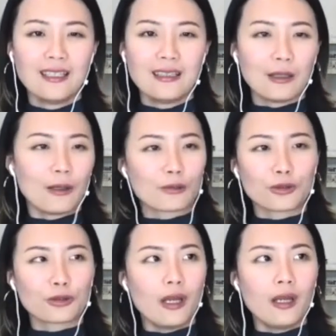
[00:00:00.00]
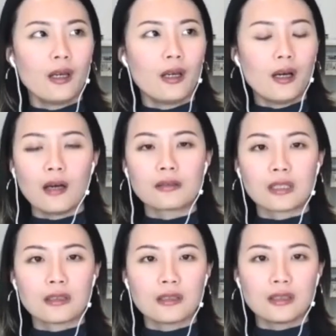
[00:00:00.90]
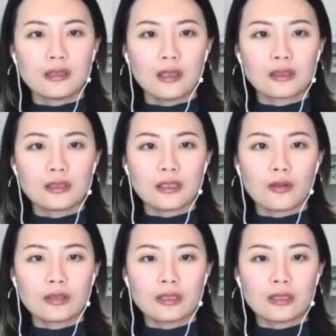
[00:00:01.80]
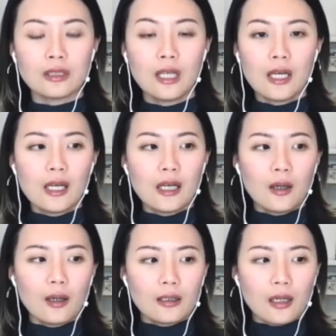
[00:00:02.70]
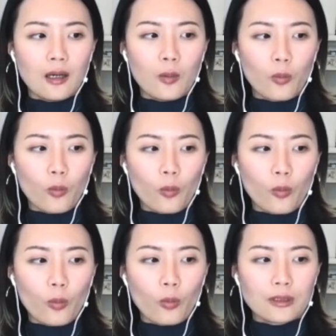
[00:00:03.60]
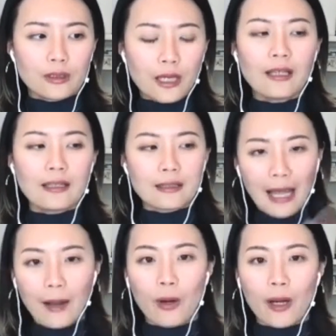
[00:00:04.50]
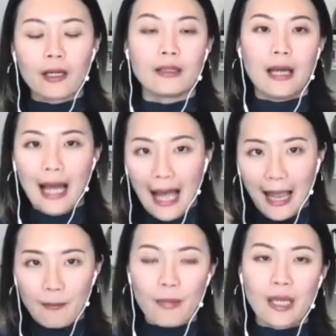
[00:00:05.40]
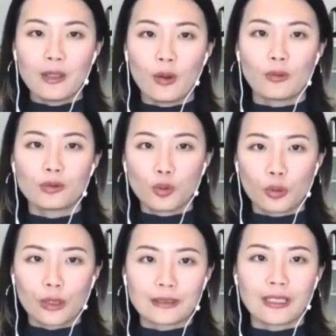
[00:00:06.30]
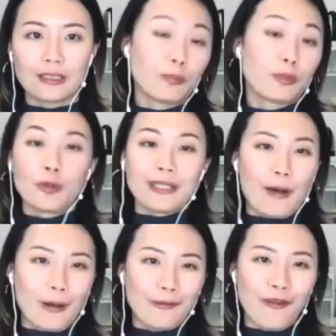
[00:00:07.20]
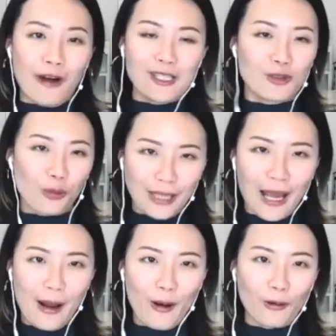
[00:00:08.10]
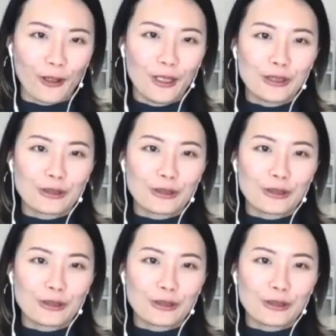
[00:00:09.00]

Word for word: 然后我就觉得，哎，好神奇哦，这些东西，呃。当然，台湾可能还没有做到这样的地步，因为台湾防疫做的太好了，